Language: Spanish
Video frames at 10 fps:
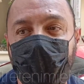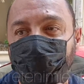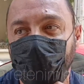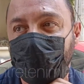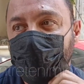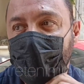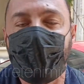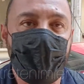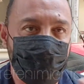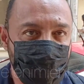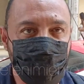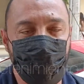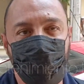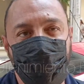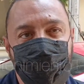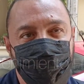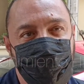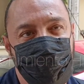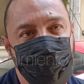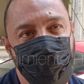el día de hoy, pues es obvio que el
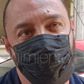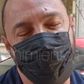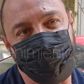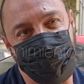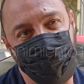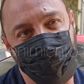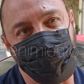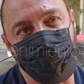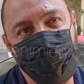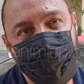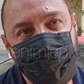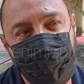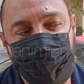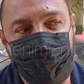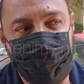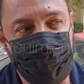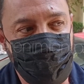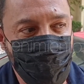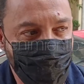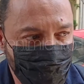nivel no lo van a traer como
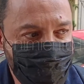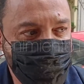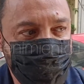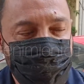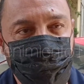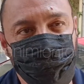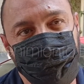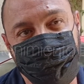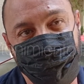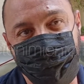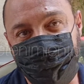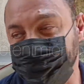lo pueden traer en dos o tres semanas